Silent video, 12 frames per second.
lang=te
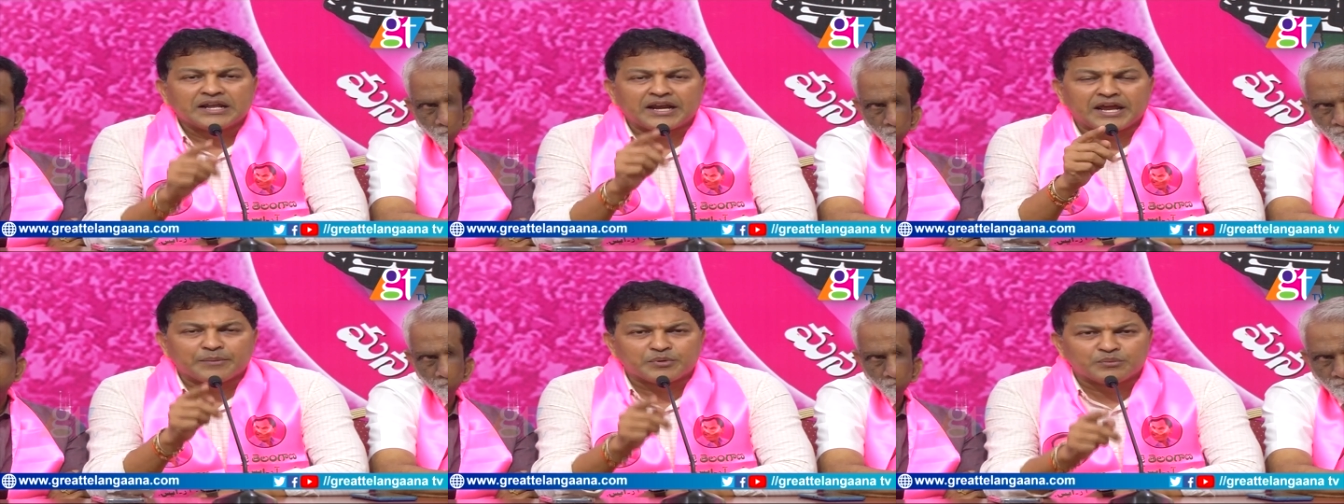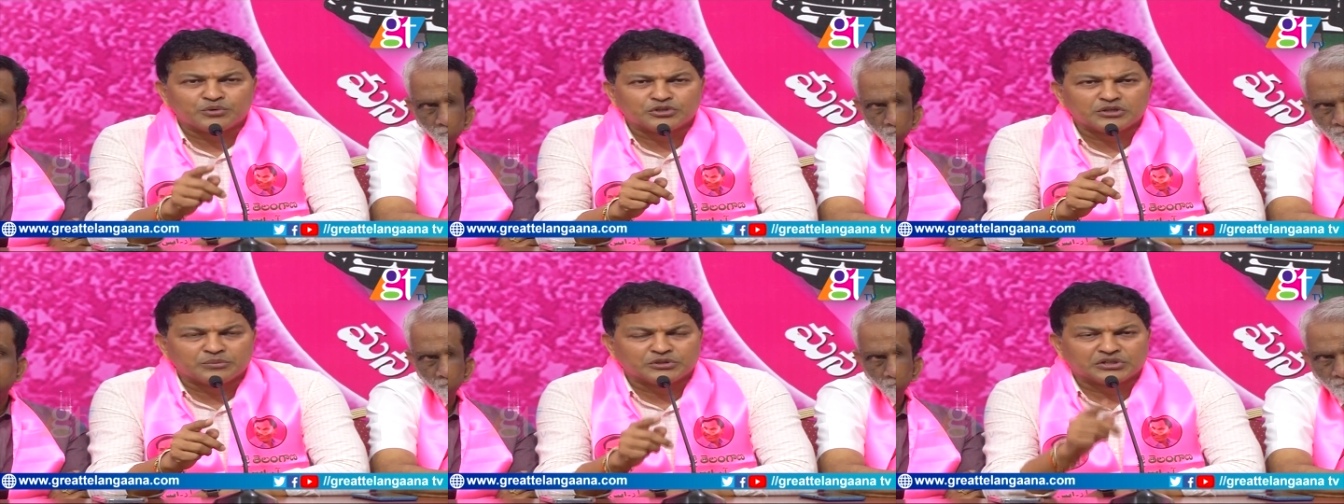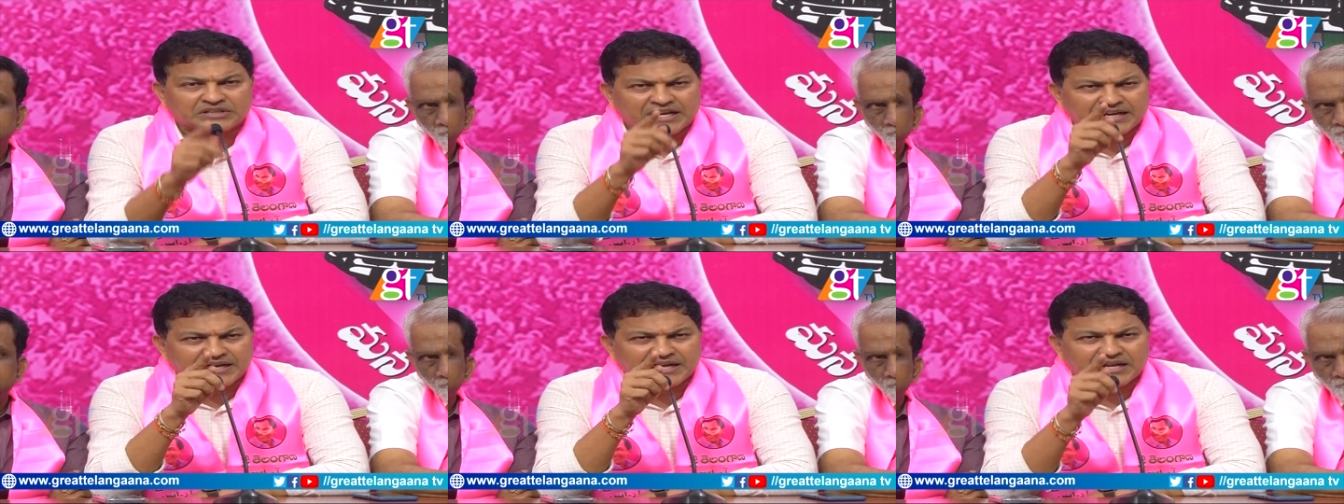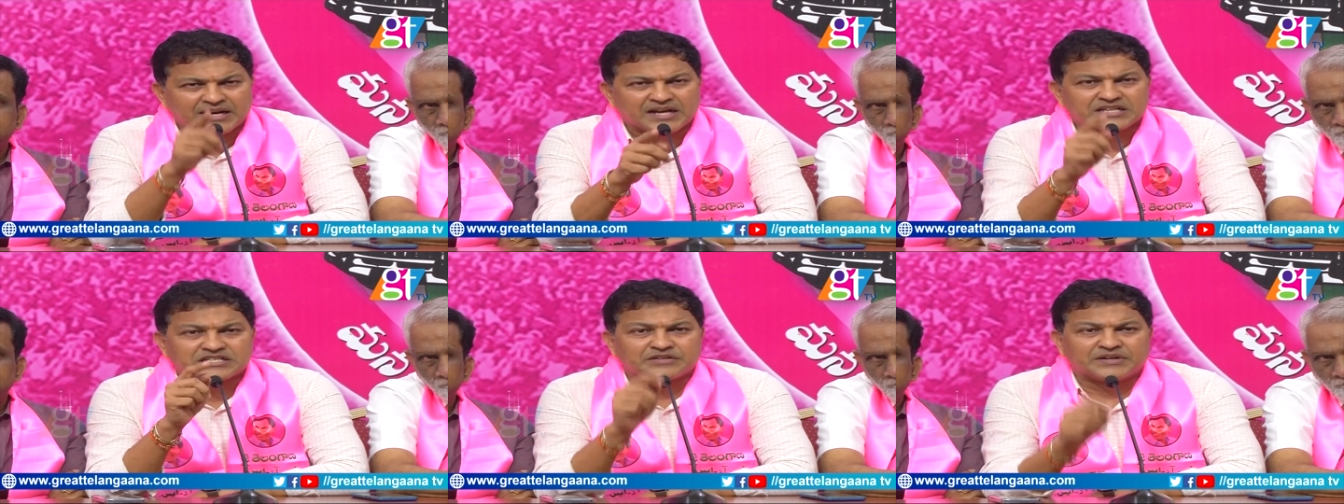రేపు ముందు ముందు తెలంగాణ
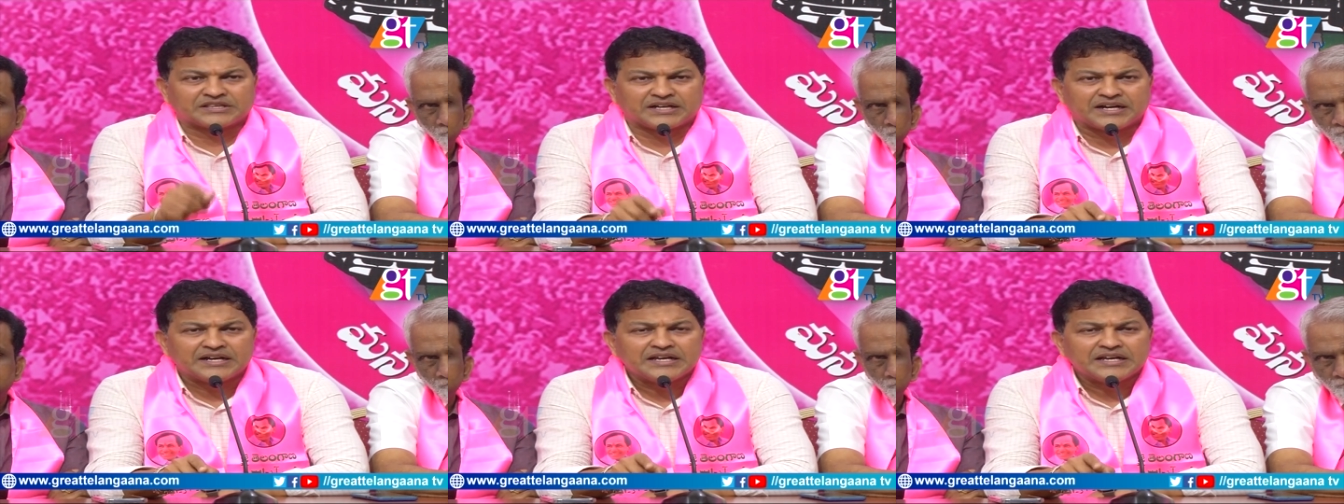రాష్ట్రం అంతా